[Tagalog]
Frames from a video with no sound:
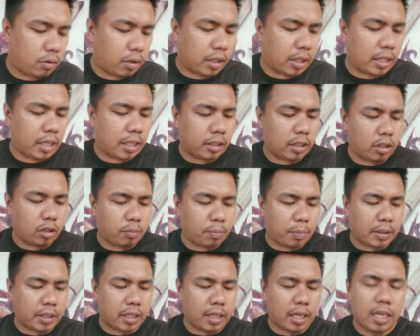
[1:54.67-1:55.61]
huwag na natin ito
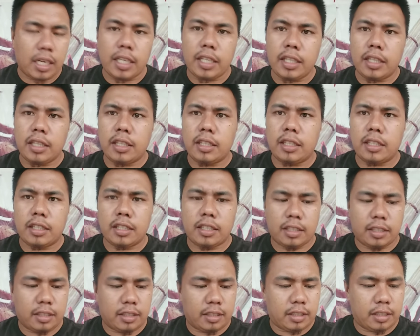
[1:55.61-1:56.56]
patagalin.
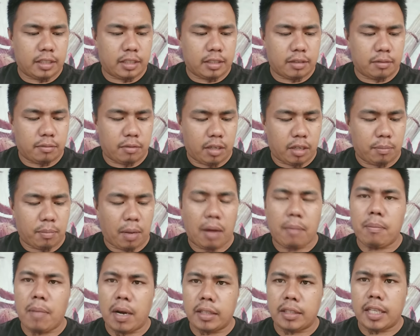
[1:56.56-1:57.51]

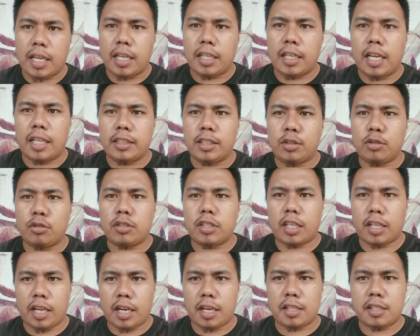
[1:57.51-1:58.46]
Ibakbak na natin to
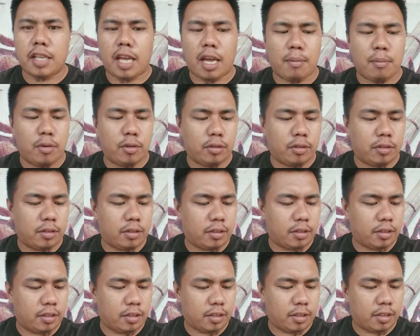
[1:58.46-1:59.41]
sa rare salmon.
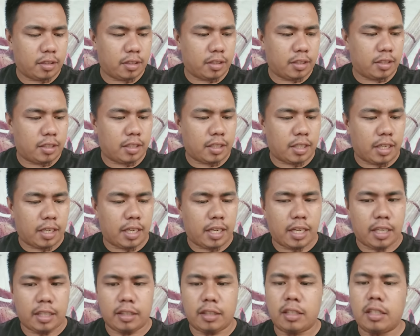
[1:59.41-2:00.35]

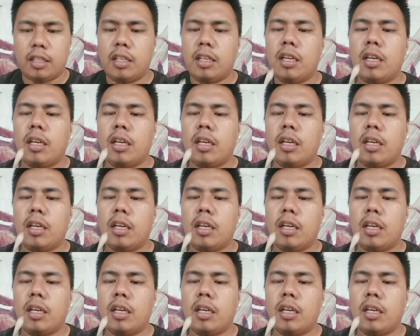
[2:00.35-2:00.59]
Ayan.